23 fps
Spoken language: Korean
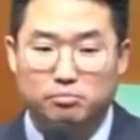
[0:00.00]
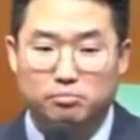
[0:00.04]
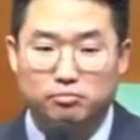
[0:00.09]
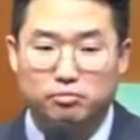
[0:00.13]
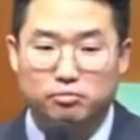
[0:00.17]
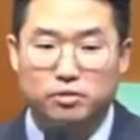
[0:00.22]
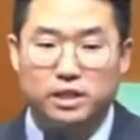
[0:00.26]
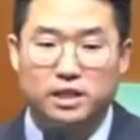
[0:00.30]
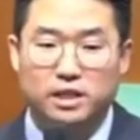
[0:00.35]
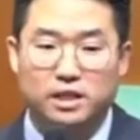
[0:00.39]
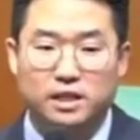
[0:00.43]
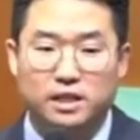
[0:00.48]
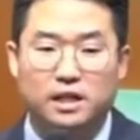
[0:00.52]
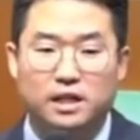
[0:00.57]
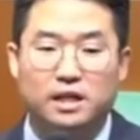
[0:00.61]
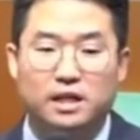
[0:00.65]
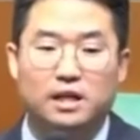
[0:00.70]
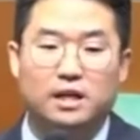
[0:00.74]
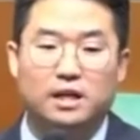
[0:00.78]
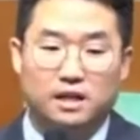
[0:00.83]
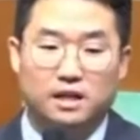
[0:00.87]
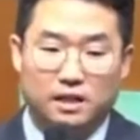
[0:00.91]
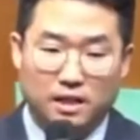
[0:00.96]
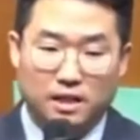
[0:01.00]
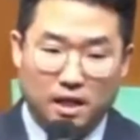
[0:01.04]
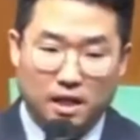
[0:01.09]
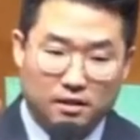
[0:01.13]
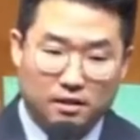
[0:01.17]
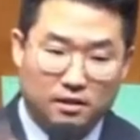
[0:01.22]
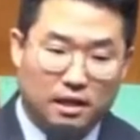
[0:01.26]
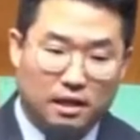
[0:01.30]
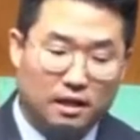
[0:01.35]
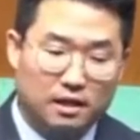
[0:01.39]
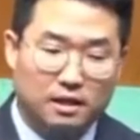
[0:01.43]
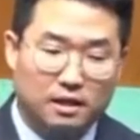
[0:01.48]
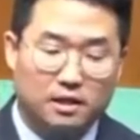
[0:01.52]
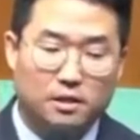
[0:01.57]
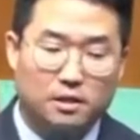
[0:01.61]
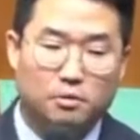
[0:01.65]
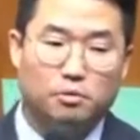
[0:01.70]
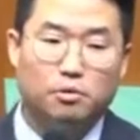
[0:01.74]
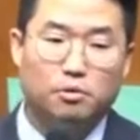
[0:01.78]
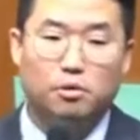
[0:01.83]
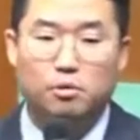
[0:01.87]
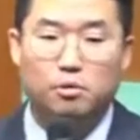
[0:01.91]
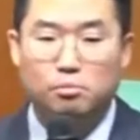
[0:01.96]
이 물이 깨끗하게
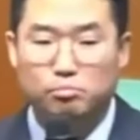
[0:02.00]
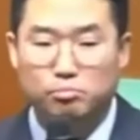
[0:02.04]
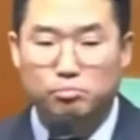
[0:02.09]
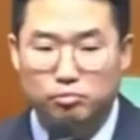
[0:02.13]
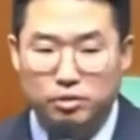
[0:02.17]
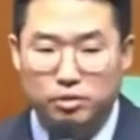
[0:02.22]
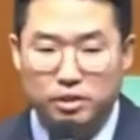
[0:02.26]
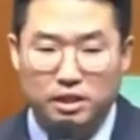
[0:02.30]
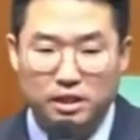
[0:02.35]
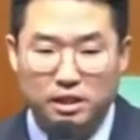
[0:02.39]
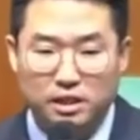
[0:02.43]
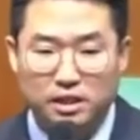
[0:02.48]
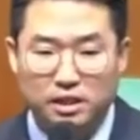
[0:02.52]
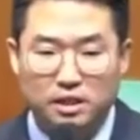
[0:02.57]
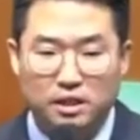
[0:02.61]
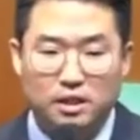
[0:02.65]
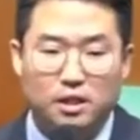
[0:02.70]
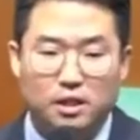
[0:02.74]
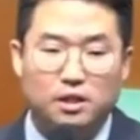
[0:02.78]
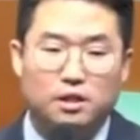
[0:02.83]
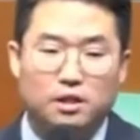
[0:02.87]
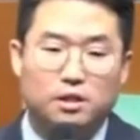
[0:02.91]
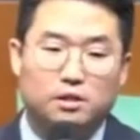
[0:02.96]
되고 물이